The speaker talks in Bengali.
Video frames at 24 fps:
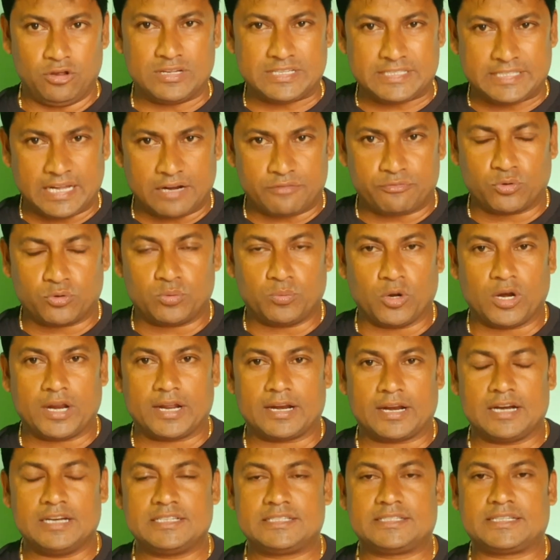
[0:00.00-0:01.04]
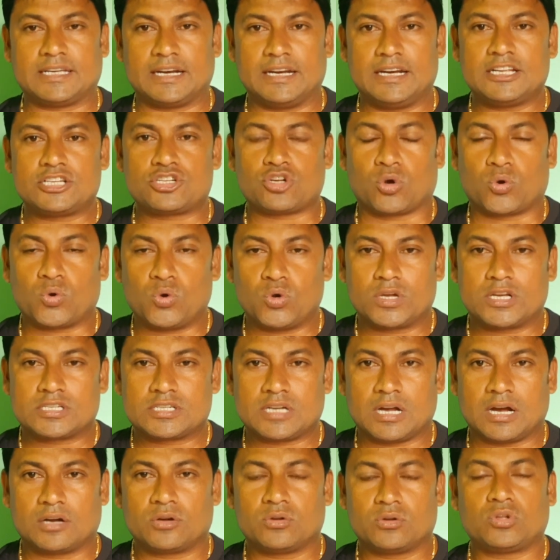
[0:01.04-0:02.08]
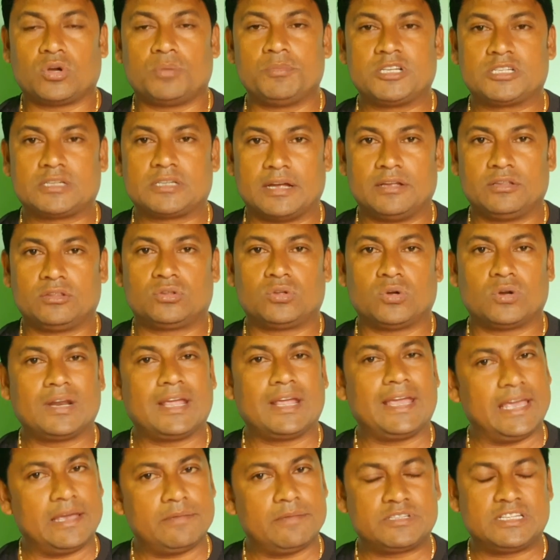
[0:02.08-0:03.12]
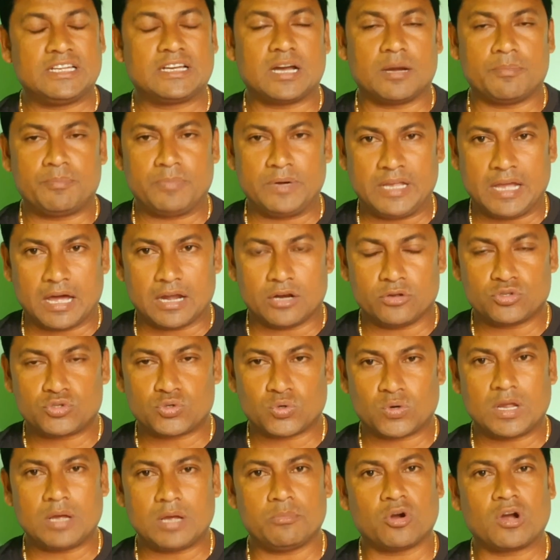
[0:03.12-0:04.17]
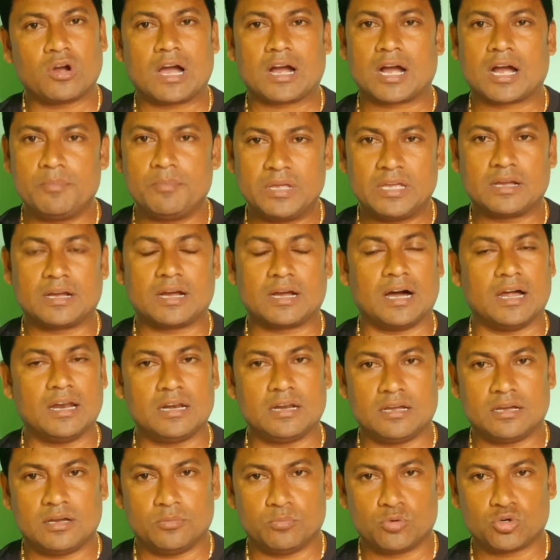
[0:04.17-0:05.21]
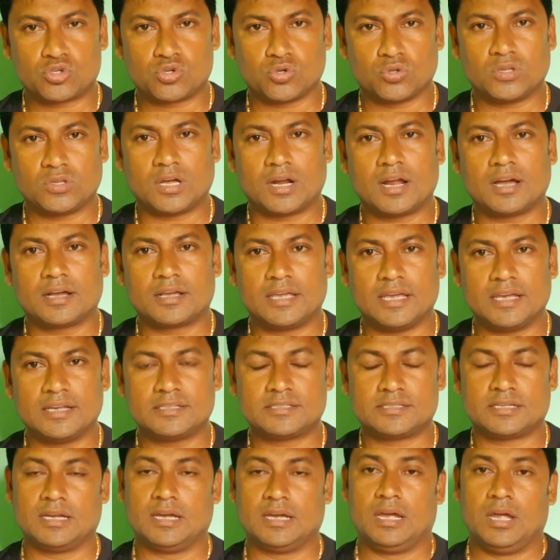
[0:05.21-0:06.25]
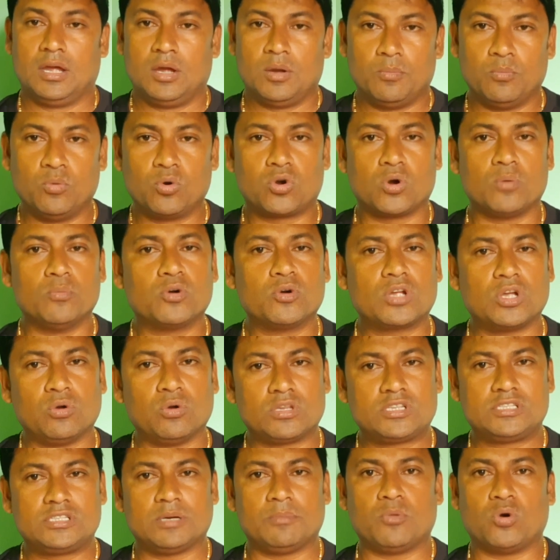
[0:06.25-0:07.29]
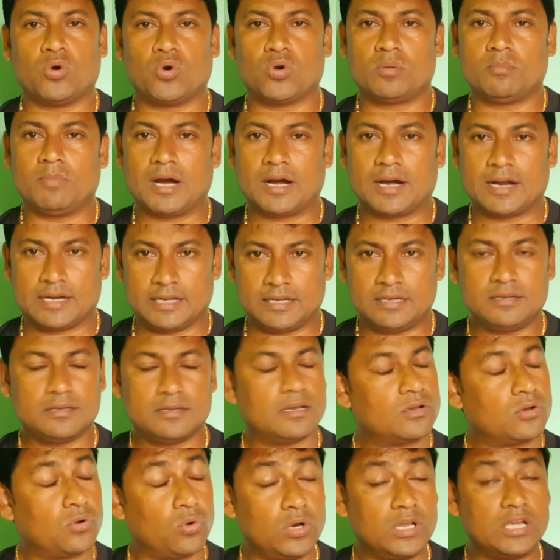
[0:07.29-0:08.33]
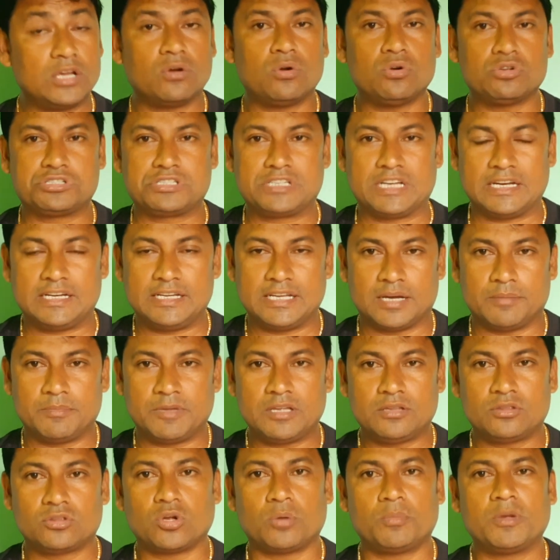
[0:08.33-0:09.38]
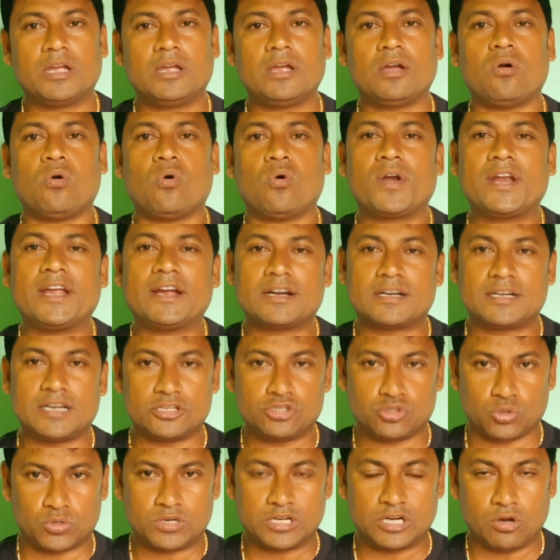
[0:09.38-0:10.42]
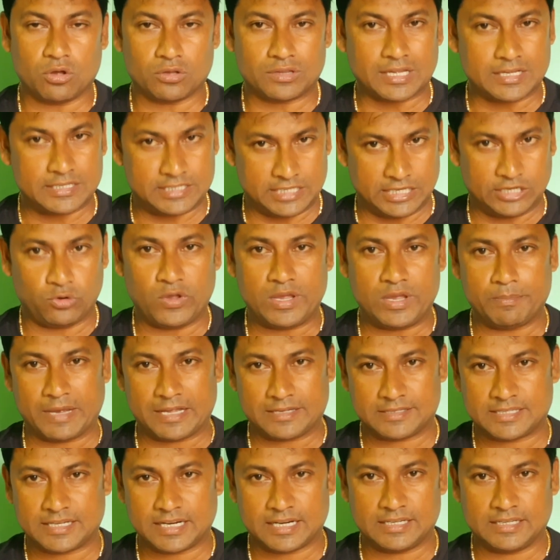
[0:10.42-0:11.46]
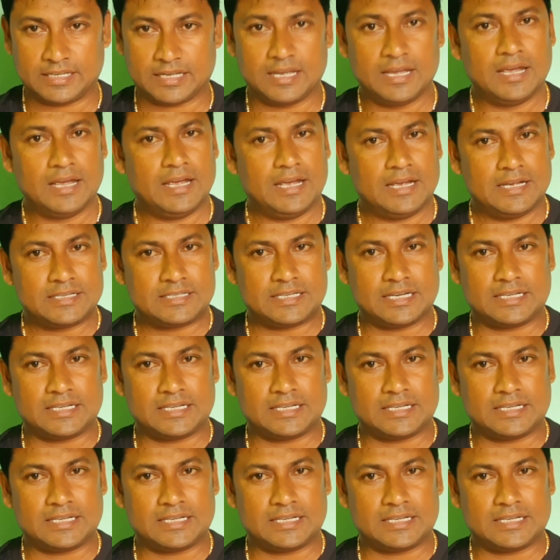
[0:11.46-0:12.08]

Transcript: হ্যালো ডিআর ফুটবল অ্যানালিস্ট চ্যানেলে সকলকে স্বাগত আমি সায়ন্তন এফসি কাপ নিয়ে আলোচনা এবং আগামীকাল বসুন্ধরা কিংস মুখোমুখি হচ্ছে মোহনবাগানের কলিঙ্গ স্টেডিয়ামে তবে অনেকটা জটিলতা ছিল এই ম্যাচটা নিয়ে